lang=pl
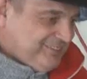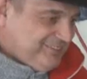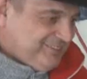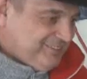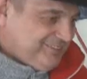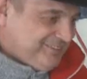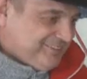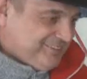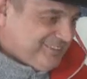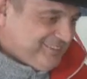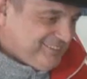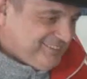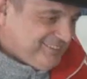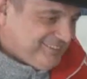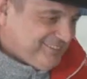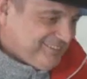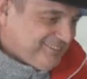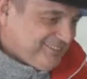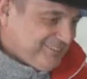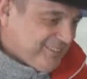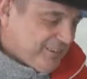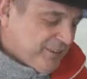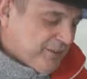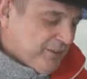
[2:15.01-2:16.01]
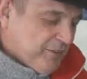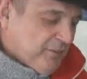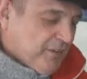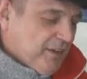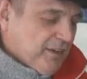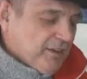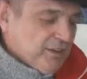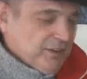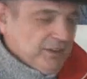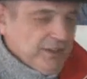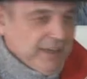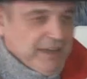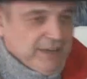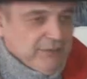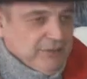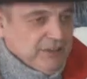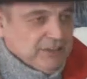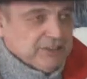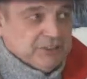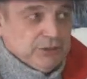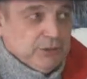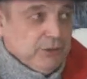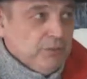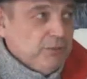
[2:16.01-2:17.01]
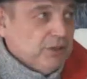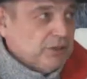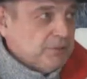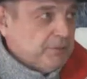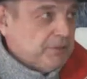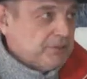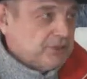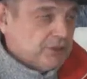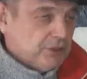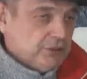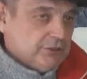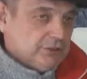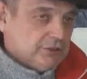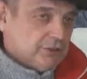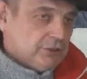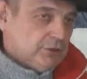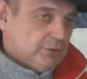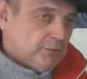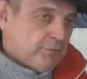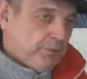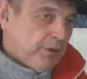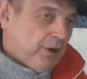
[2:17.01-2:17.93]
Wierzył Pan w ten sukces? Ja wierzyłem od początku